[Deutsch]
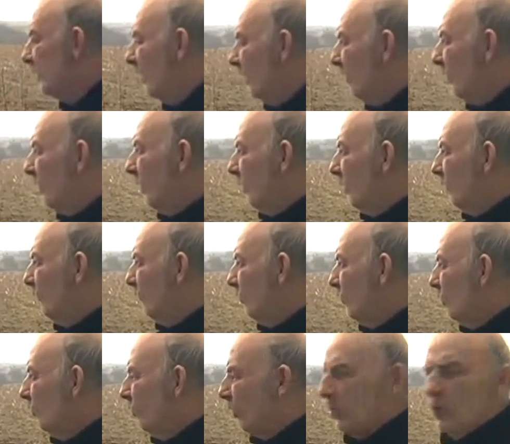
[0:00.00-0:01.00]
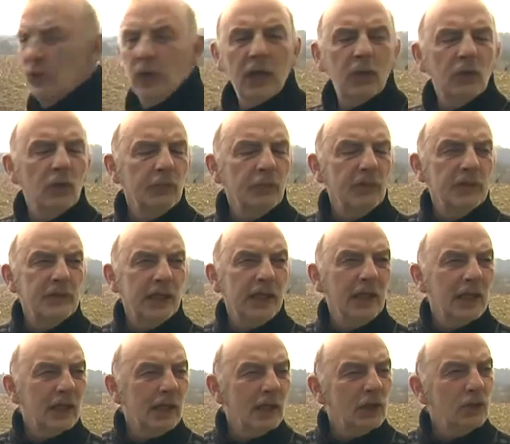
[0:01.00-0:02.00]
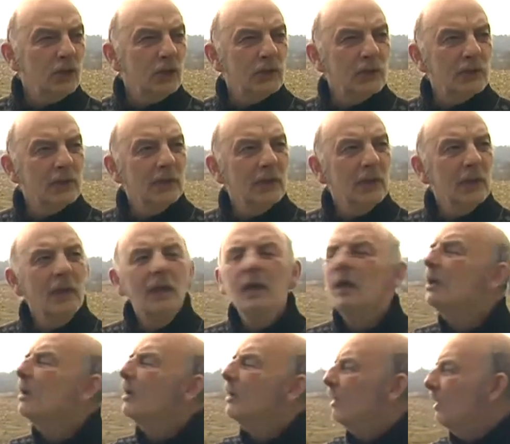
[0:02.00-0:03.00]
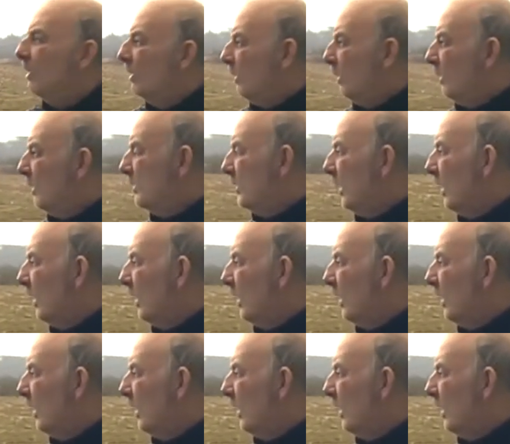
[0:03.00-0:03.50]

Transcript: hier äh, von der Projektgruppe Seeadlerschutz. Ja. Äh, die